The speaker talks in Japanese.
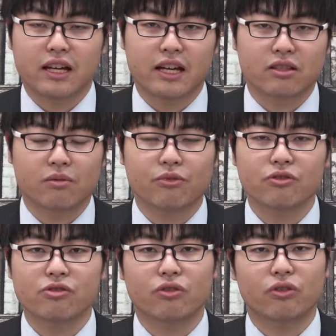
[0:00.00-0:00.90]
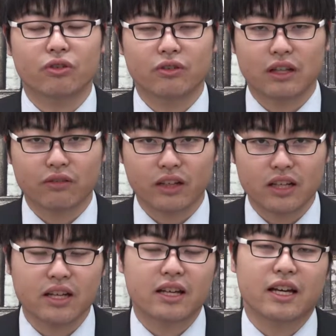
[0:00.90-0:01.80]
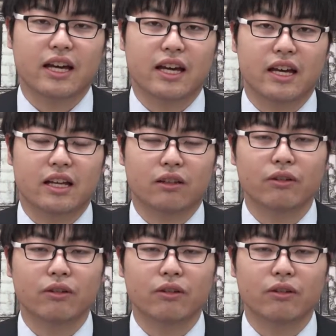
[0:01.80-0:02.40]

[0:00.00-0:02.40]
えー、その文章を読んだ時に、えー、